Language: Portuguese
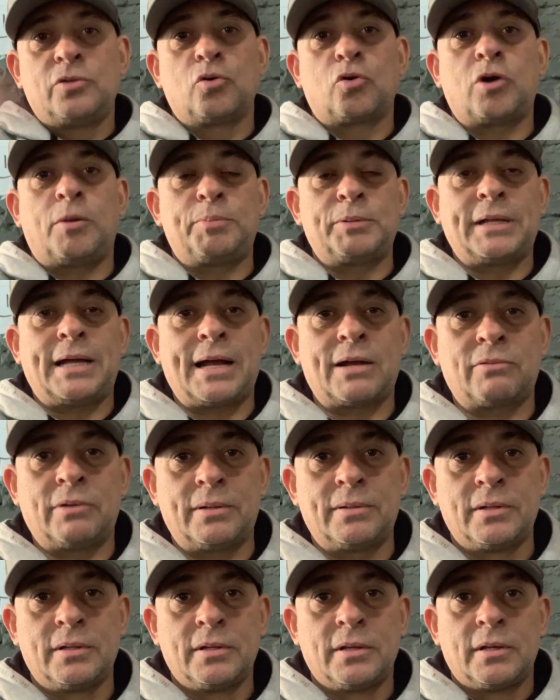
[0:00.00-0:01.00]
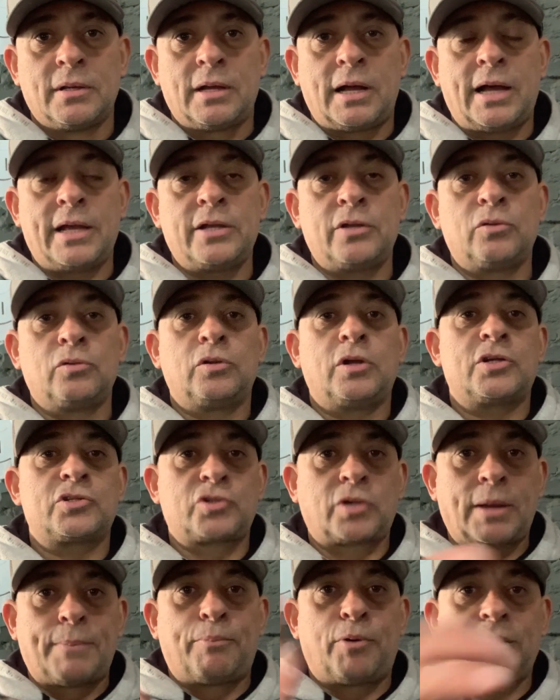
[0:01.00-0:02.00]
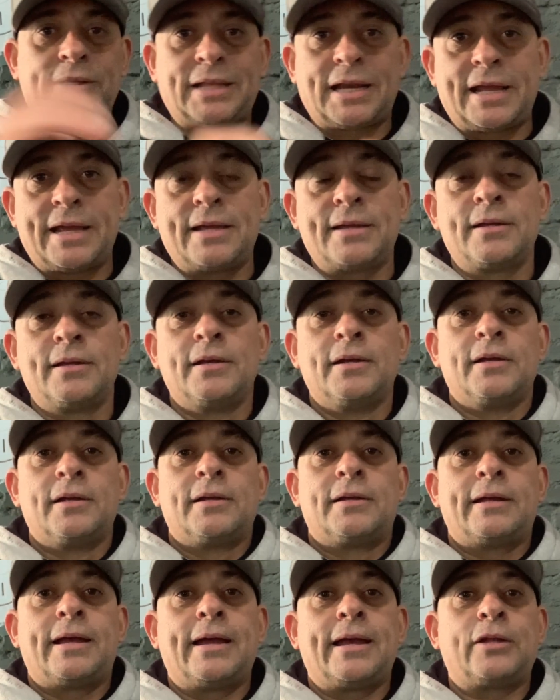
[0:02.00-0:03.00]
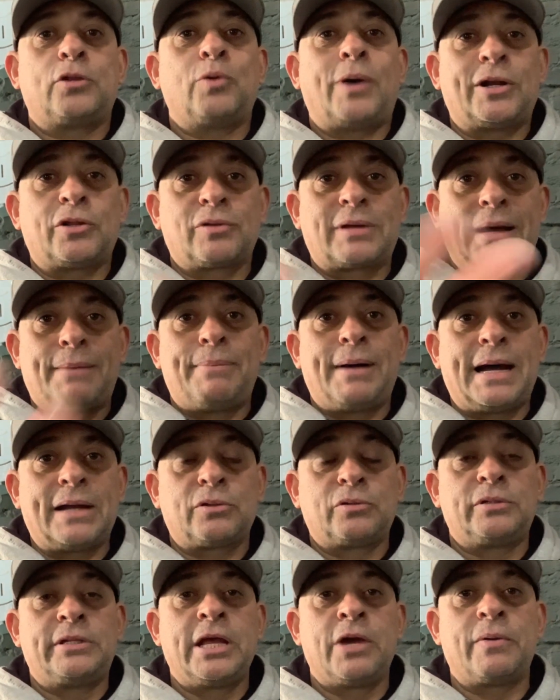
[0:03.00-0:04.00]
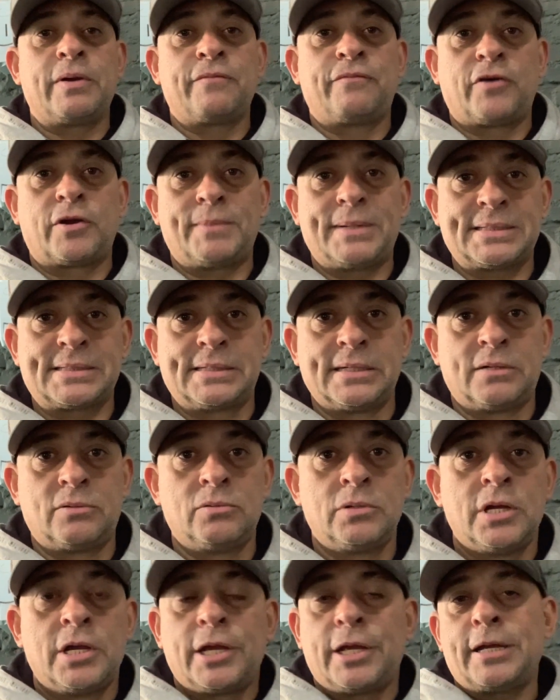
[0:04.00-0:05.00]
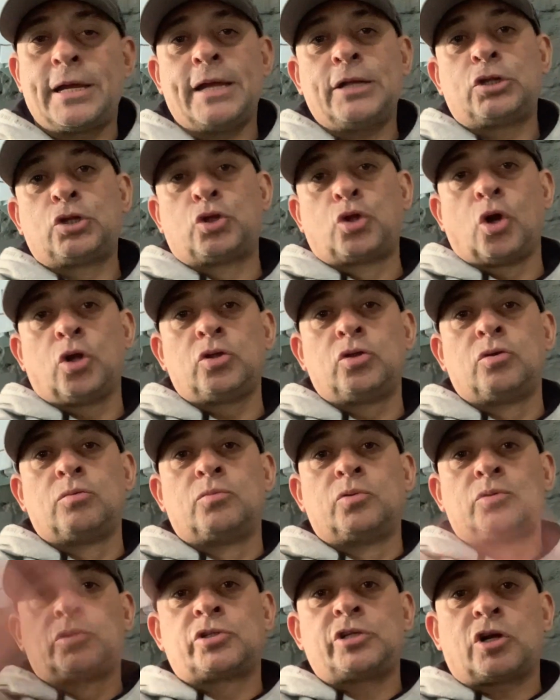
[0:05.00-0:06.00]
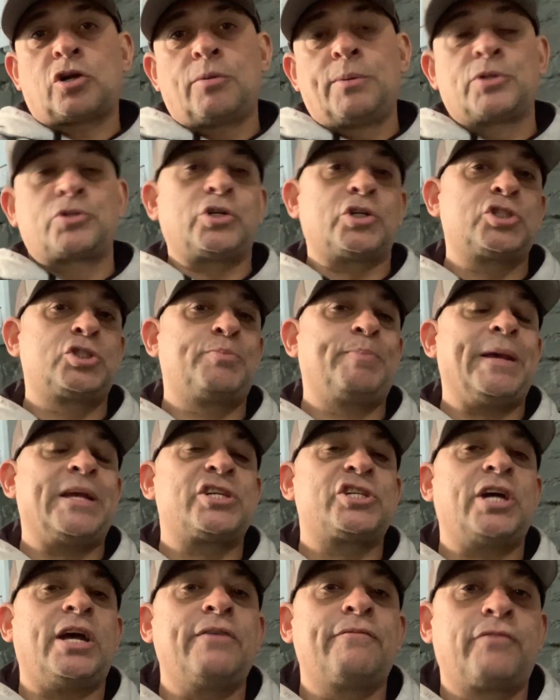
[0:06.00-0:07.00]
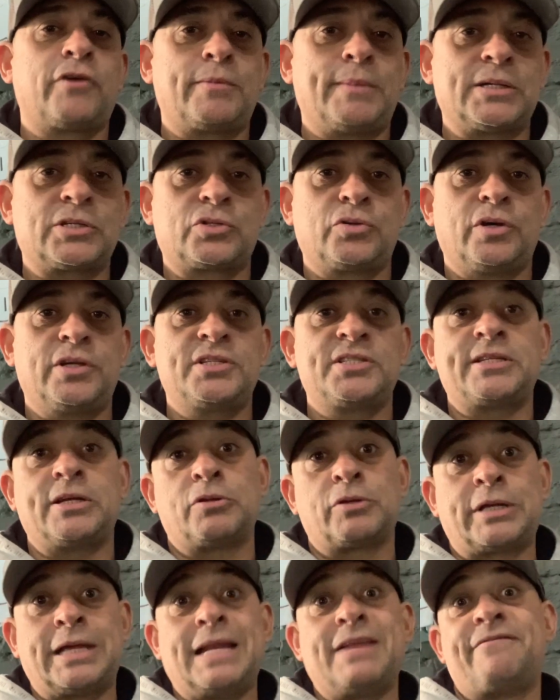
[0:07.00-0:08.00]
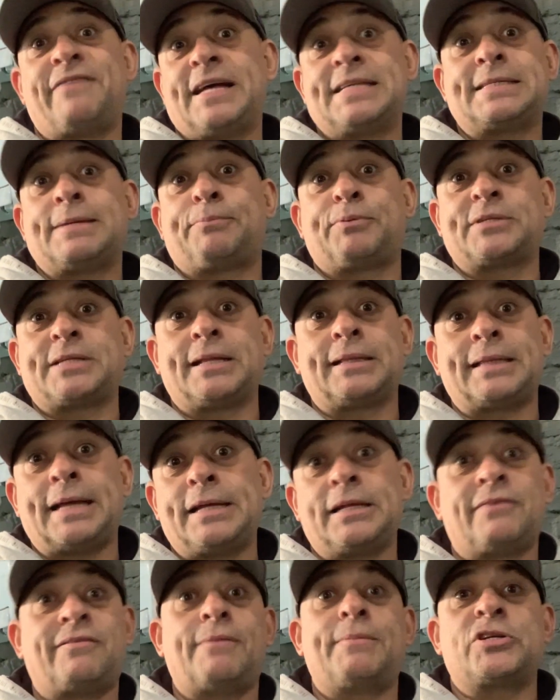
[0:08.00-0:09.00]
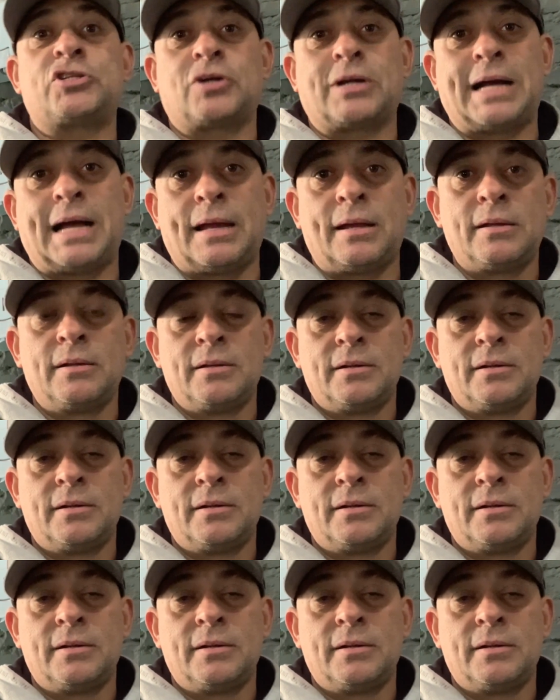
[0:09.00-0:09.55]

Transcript: num copo d'água. Aí o nosso repórter aí, né, Eduardo Gabardo, deu a informação e aí todo mundo já começou a despejar informações dizendo que ele vai se aposentar e não vai mais jogar.